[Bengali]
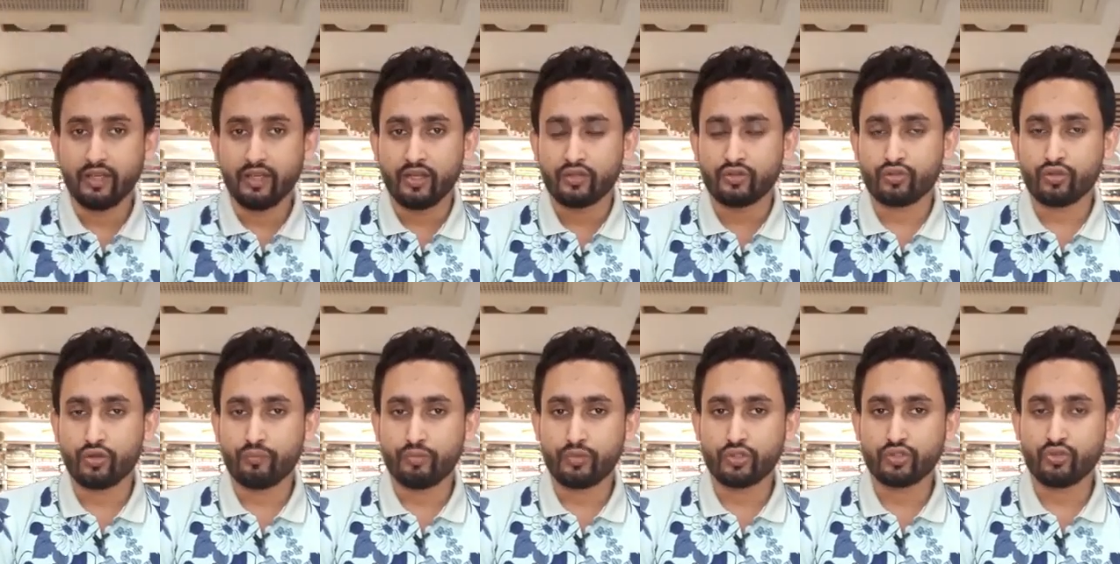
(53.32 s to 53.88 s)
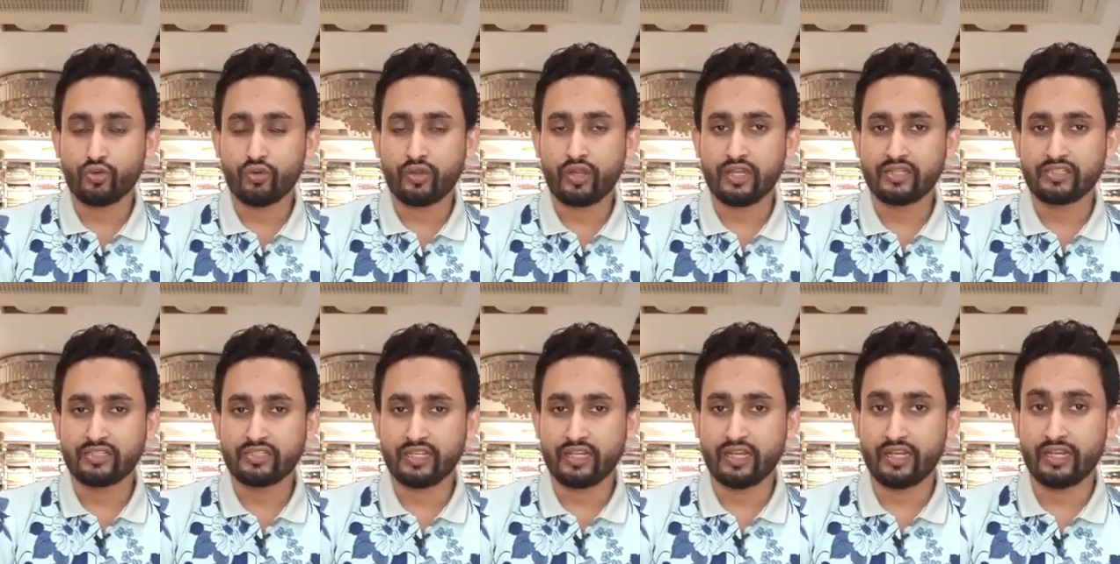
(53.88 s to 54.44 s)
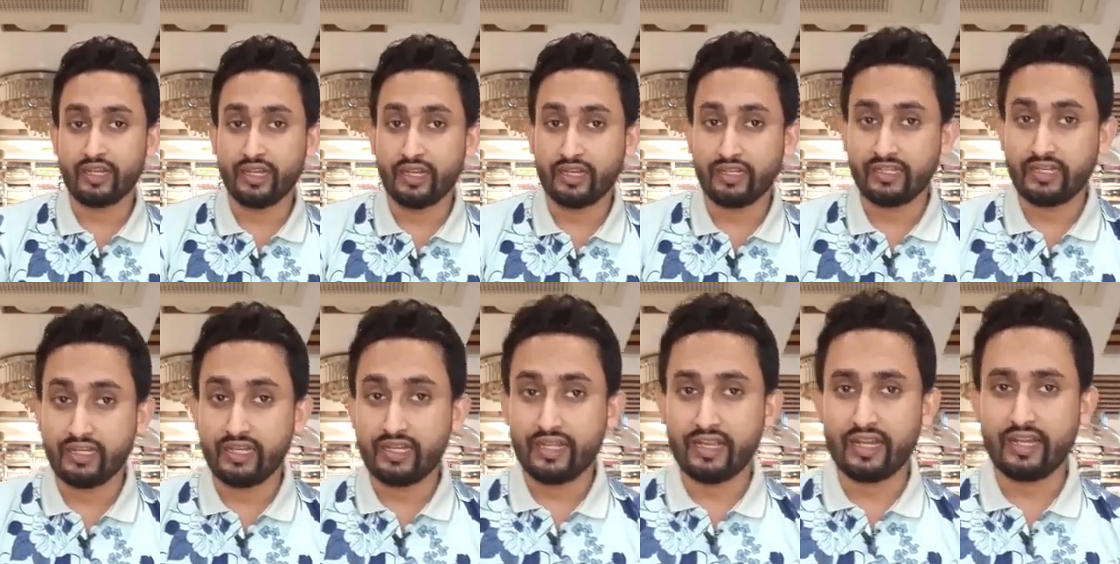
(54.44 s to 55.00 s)
সব কিছু ওকে আছে কিনা
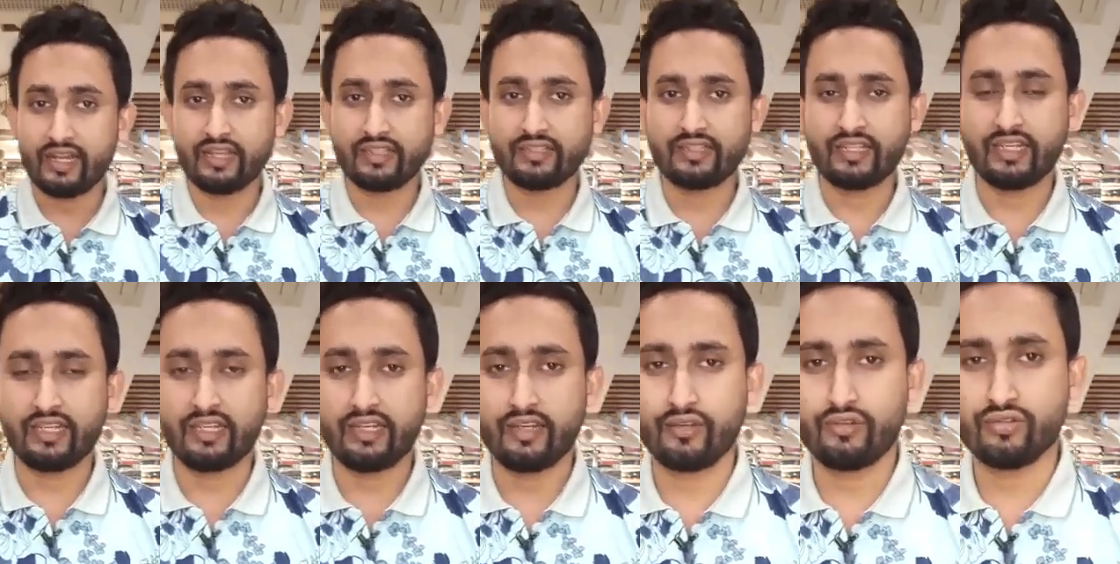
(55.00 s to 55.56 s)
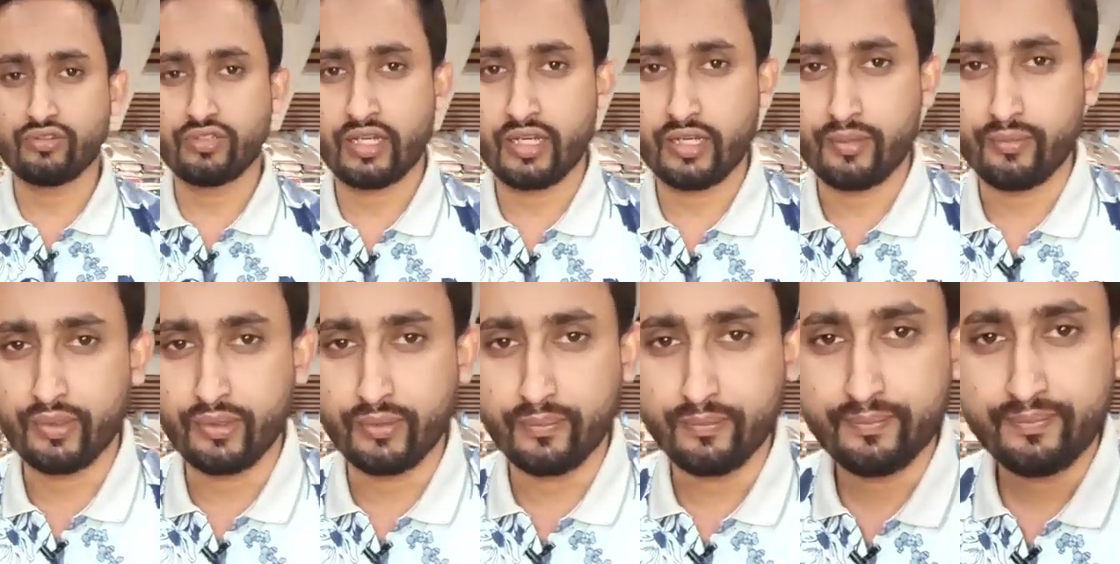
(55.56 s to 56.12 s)
নেট ক্লিয়ার আছে কিনা একটু জানাবেন